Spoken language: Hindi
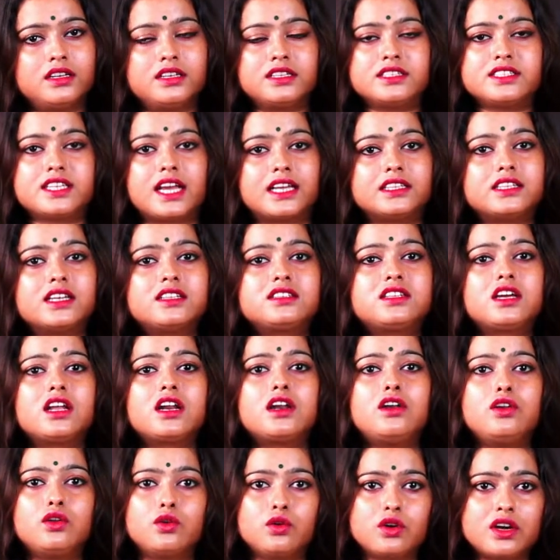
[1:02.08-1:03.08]

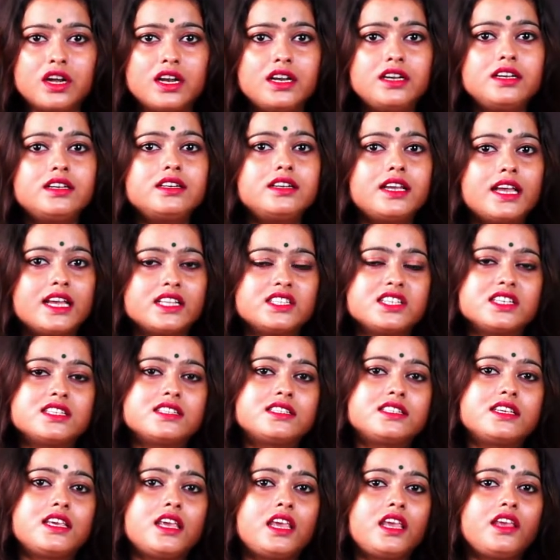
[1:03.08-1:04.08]
ज़्यादातर लोकल
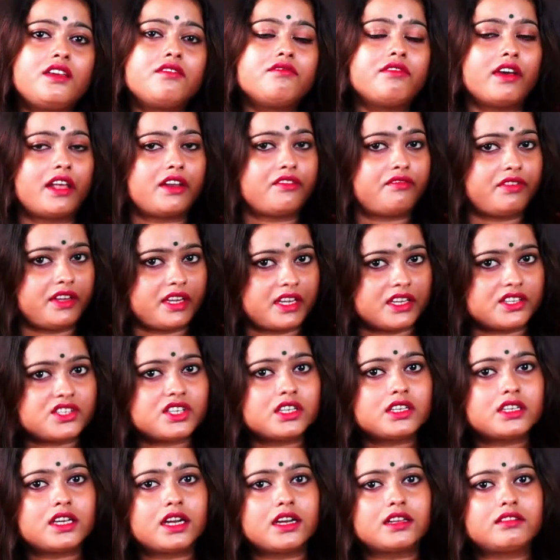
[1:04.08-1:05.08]
एजेंसी ही
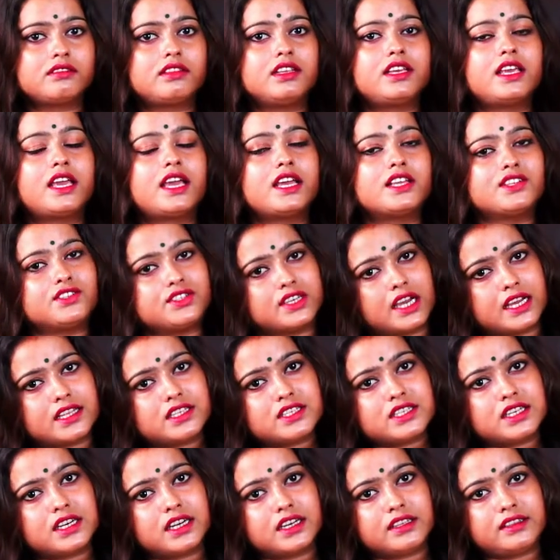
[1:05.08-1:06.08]
वेरिफिकेशन करती है
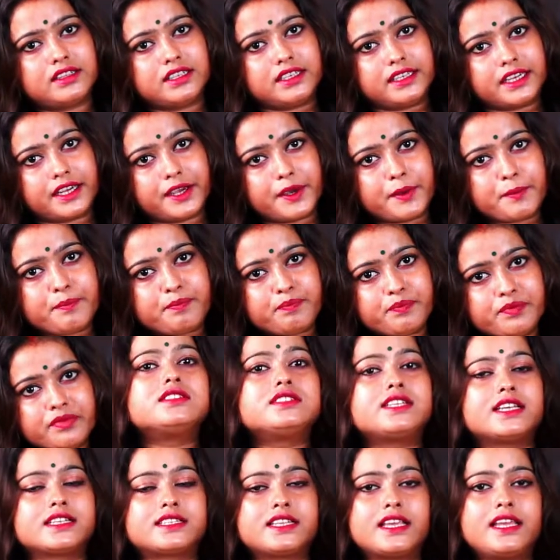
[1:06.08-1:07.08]
जांच करती है
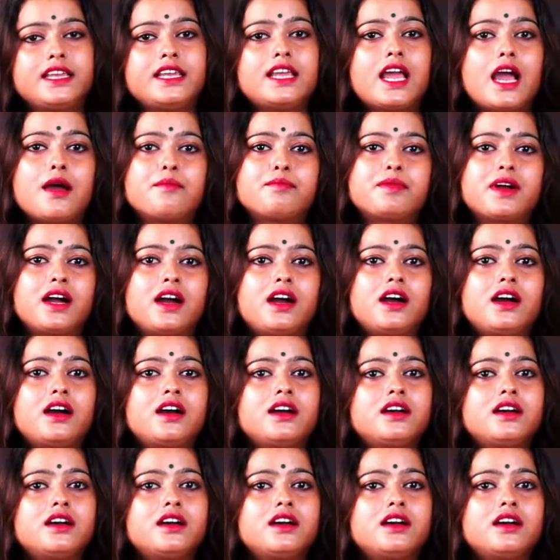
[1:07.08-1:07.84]
जैसे ही आपका